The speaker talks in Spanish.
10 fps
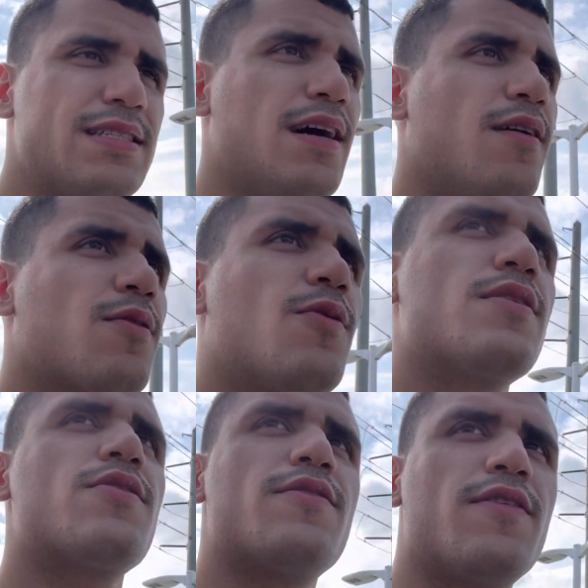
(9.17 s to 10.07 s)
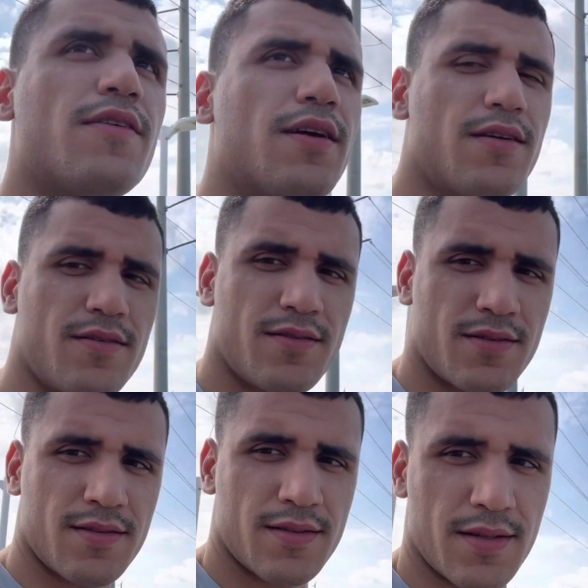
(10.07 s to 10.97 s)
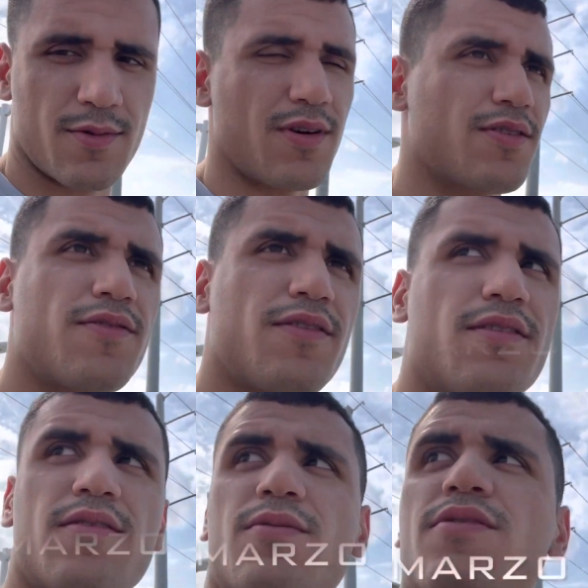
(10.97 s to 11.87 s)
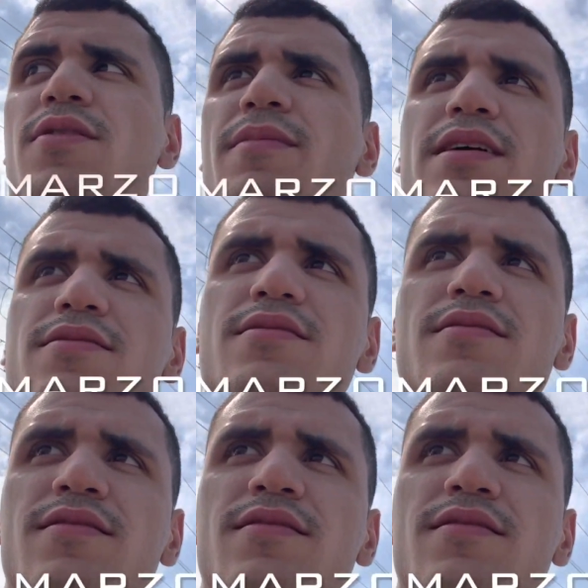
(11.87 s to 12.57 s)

sábado 4 de febrero, 4 de febrero, 4 de marzo,